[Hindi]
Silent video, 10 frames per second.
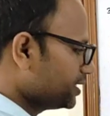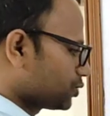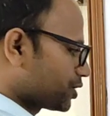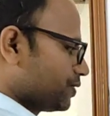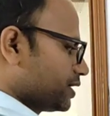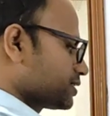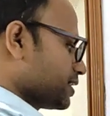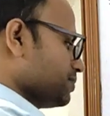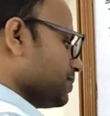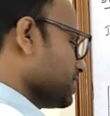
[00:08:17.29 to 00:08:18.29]
तो केवल एक्स
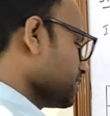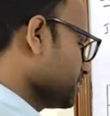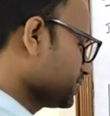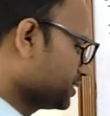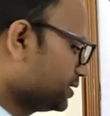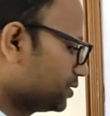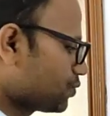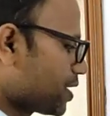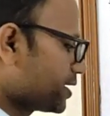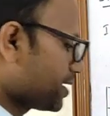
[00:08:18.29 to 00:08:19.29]
का ही मान रख लेते हैं
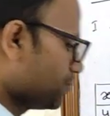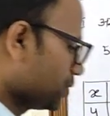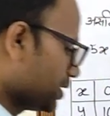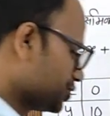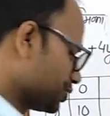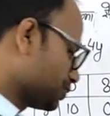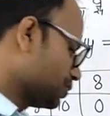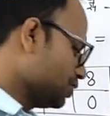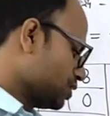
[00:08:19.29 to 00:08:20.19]
तो वाई क्या बोला जीरो